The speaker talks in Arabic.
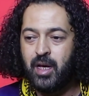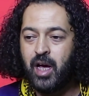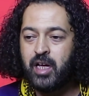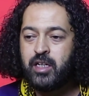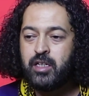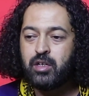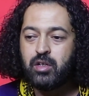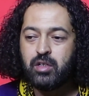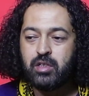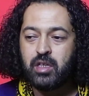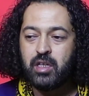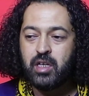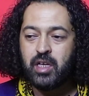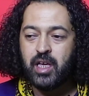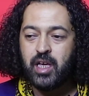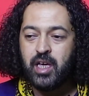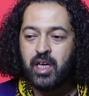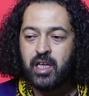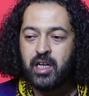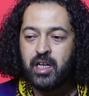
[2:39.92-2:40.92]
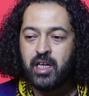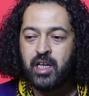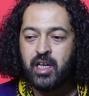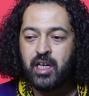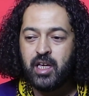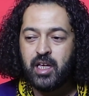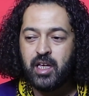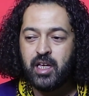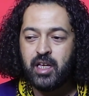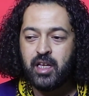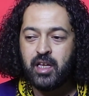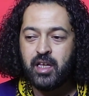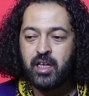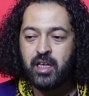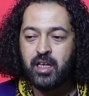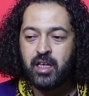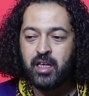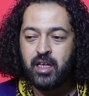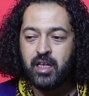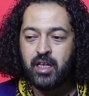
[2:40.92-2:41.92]
هاني قلت لك انا
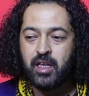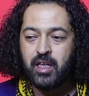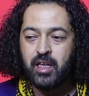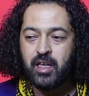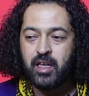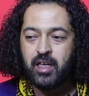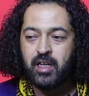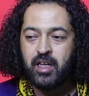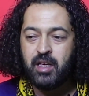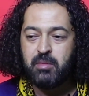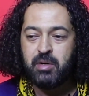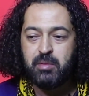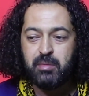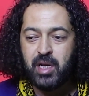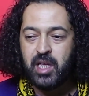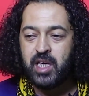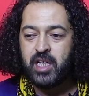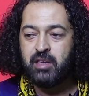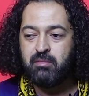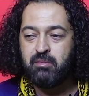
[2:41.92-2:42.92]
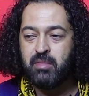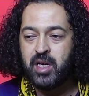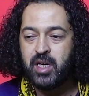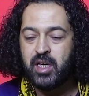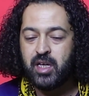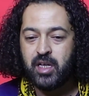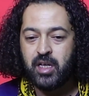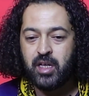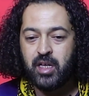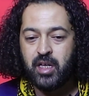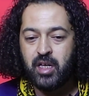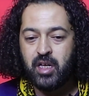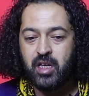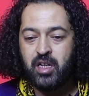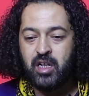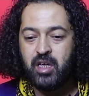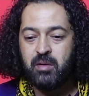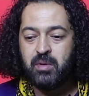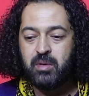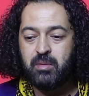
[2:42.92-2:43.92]
آه، نؤمن بالخدمه
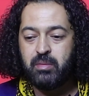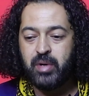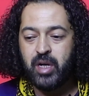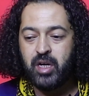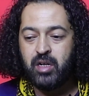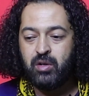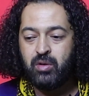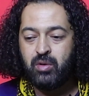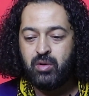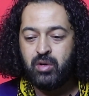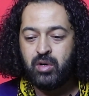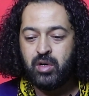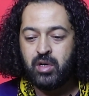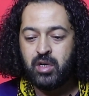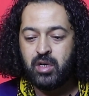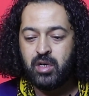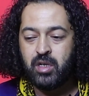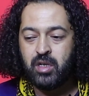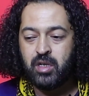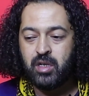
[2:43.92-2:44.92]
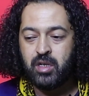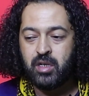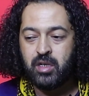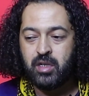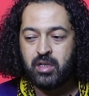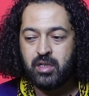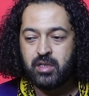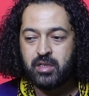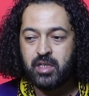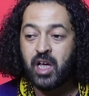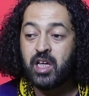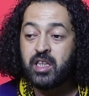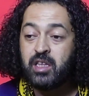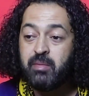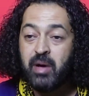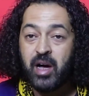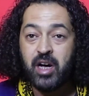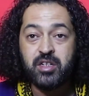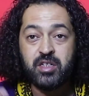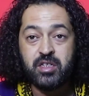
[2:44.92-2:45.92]
نؤمن بانه
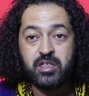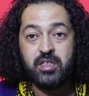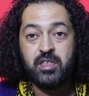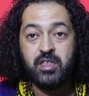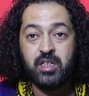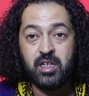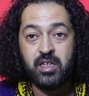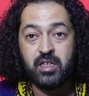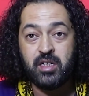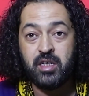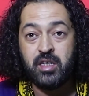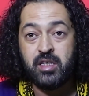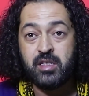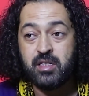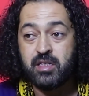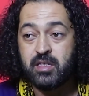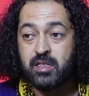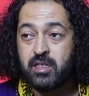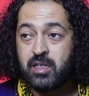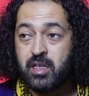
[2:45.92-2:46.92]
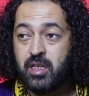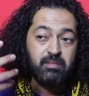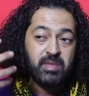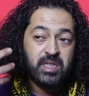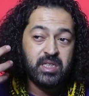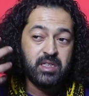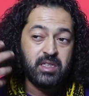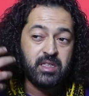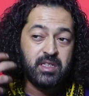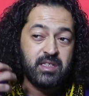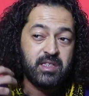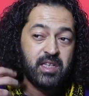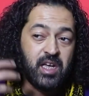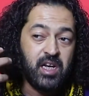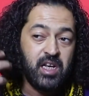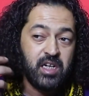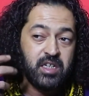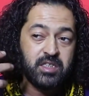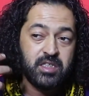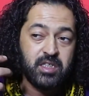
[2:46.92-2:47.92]
تقدم حاجه جديده للناس ما
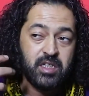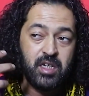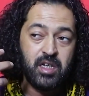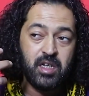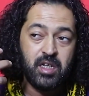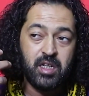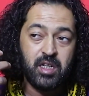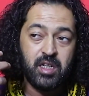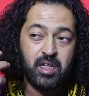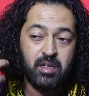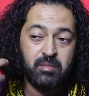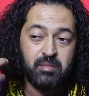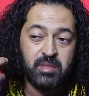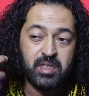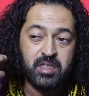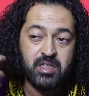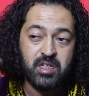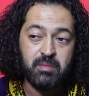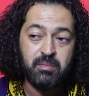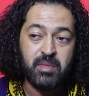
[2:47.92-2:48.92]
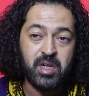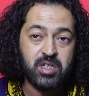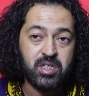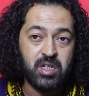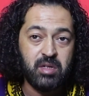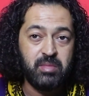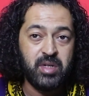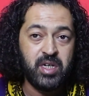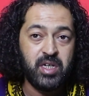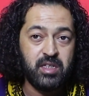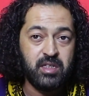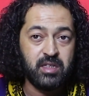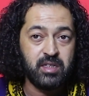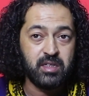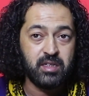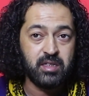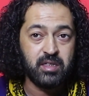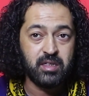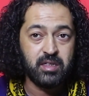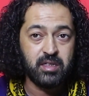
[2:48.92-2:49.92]
تستهلكش ما تجمرش البيت
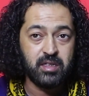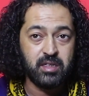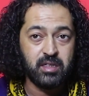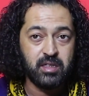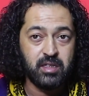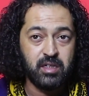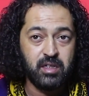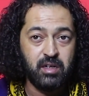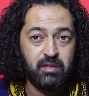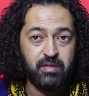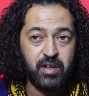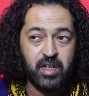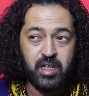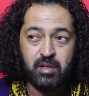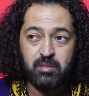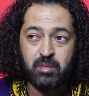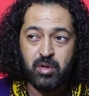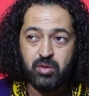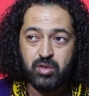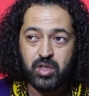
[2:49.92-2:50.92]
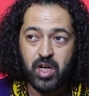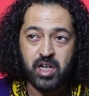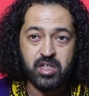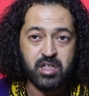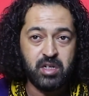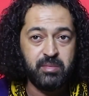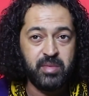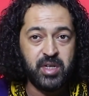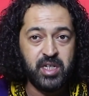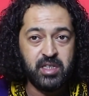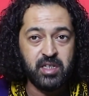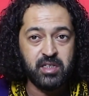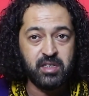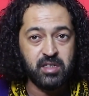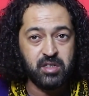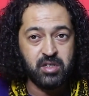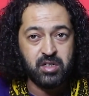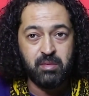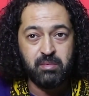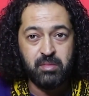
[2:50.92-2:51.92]
الفن ماهوش حاجه بيتة
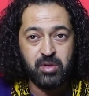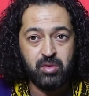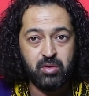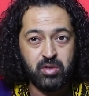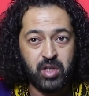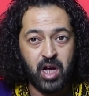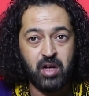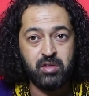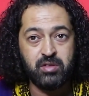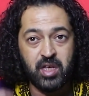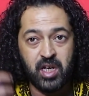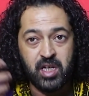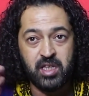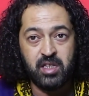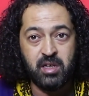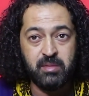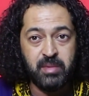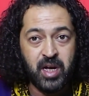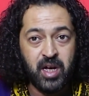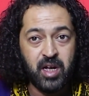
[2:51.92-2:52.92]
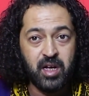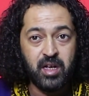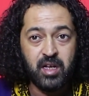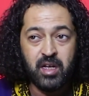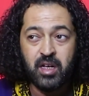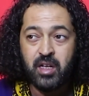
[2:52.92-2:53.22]
تتجمر وتعاود تقدمها